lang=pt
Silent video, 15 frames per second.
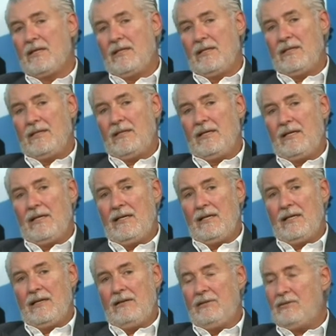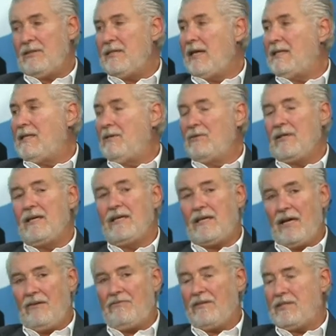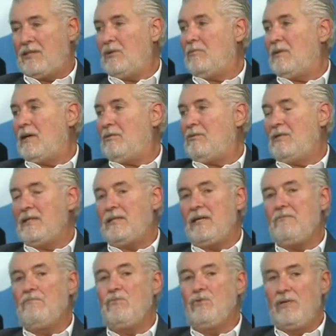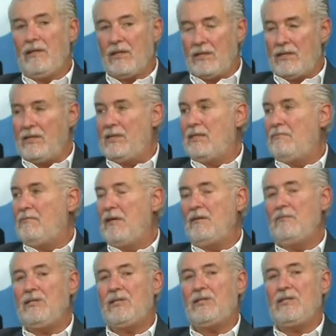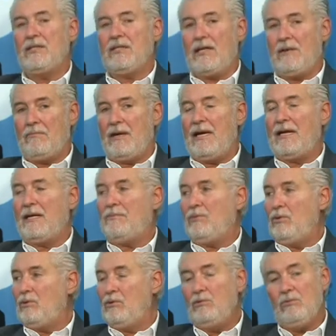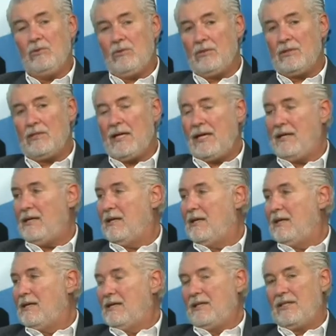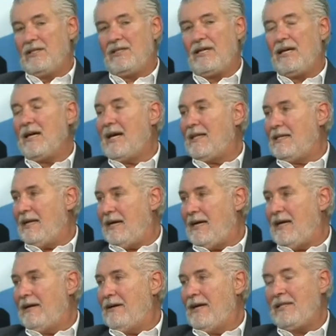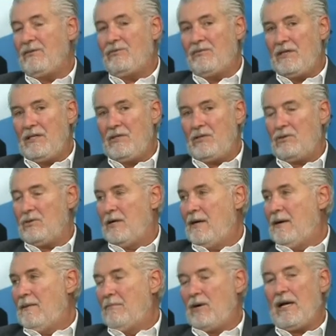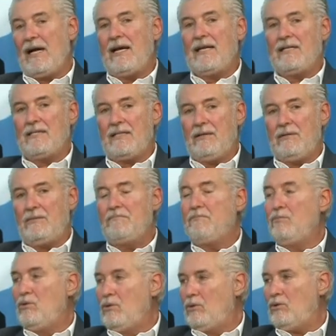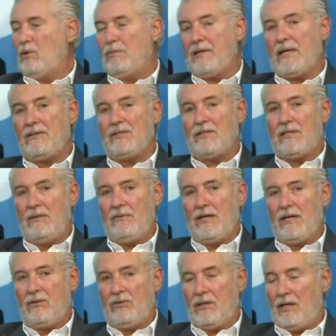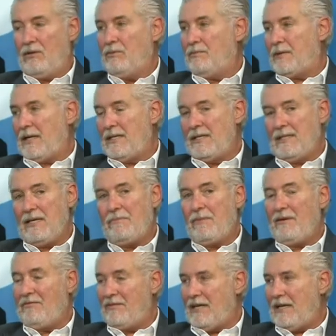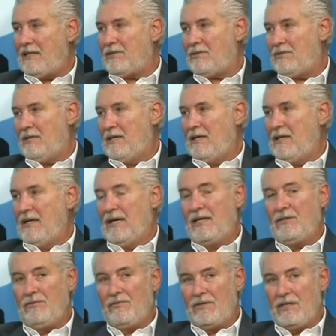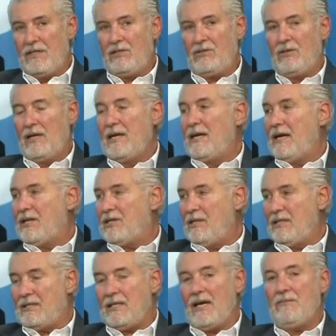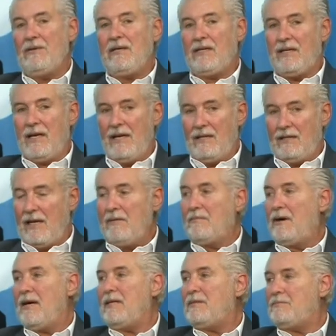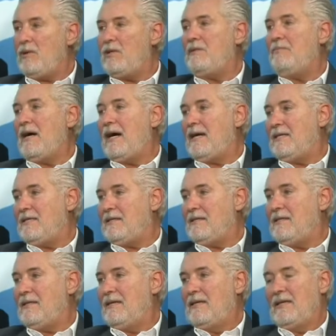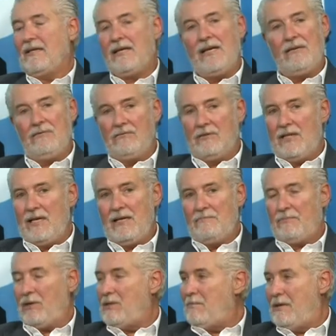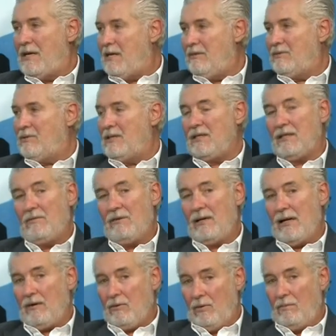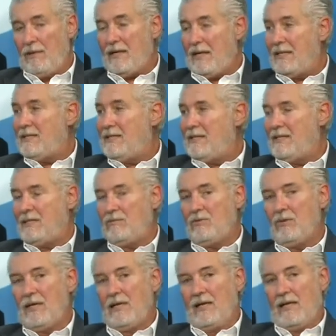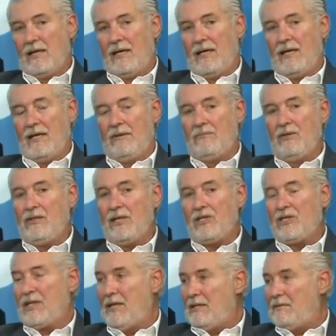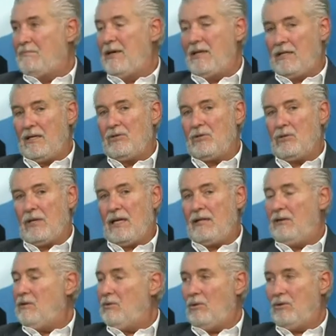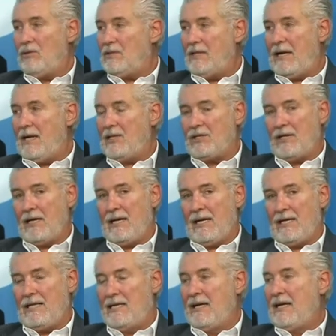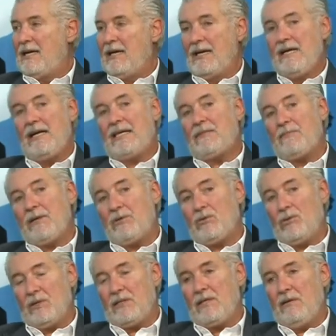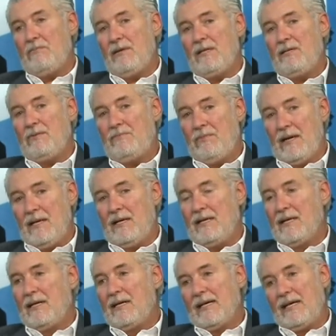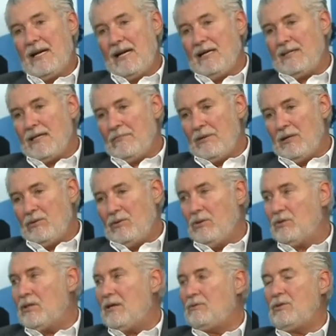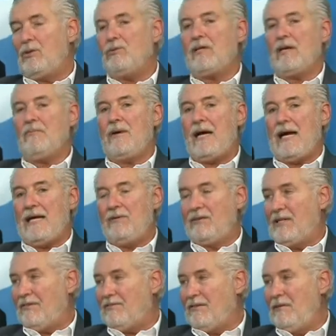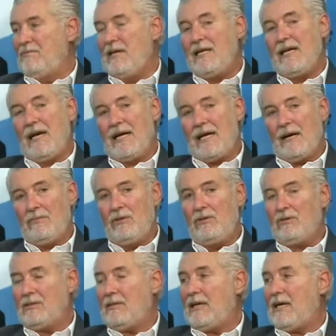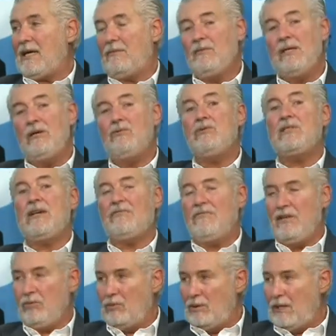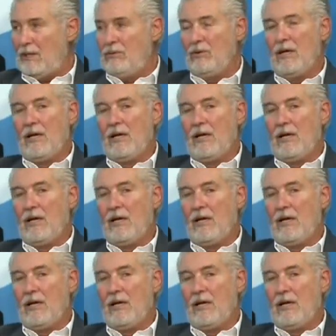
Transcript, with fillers: E o cidadão que quer fazer alguma coisa, tem muita gente de bem, muita gente que trabalha, que produz, não consegue eh, chegar até lá. É difícil, porque a eleição é muito complicada. O sistema eleitoral do país é perverso, é difícil. A gente sabe quem tem mais pode mais, quem não tem pode menos. Então é complicadíssimo. Eh, muita gente bem intencionada não consegue chegar ali. E as pessoas também de bem querem saber do, teu, do seu trabalho, da família, e acabam não, acabam não se aventurando